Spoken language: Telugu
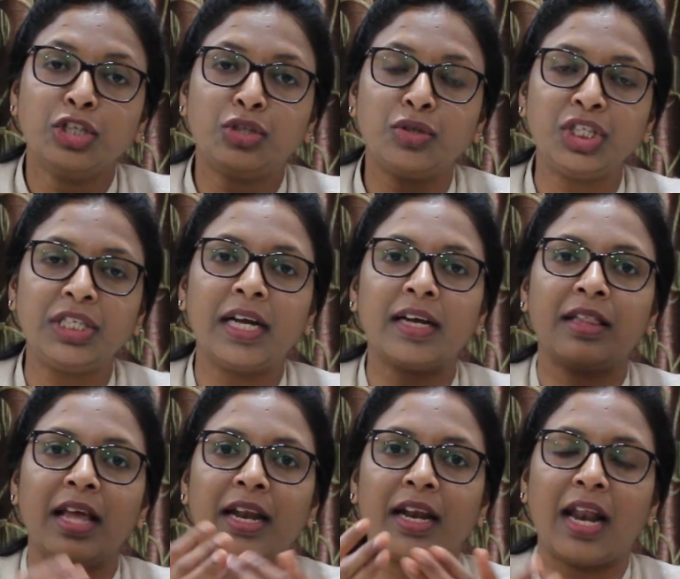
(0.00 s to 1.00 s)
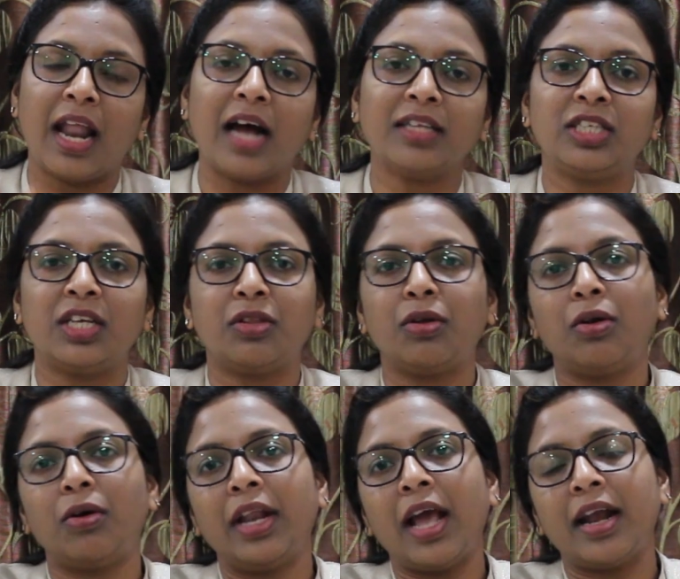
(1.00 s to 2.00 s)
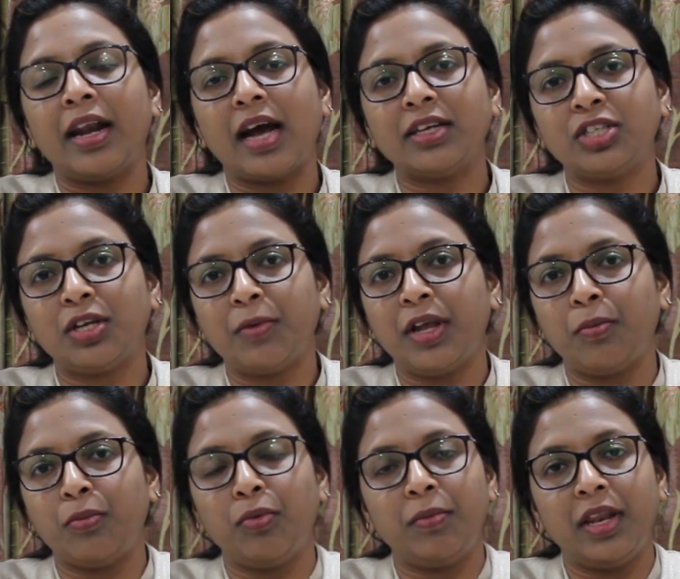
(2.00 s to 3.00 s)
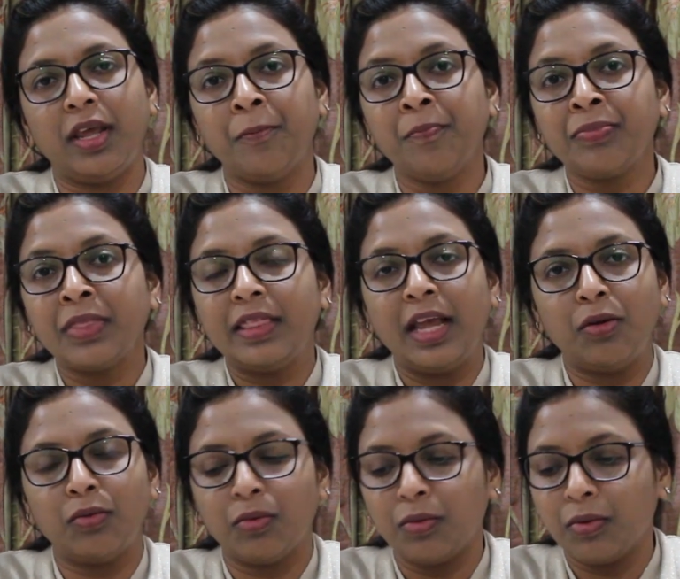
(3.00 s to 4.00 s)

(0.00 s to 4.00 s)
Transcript: సృష్టికర్త అయిన నా చేతుల్లోనే ఆ నాశనమయ్యే భూమిని నేను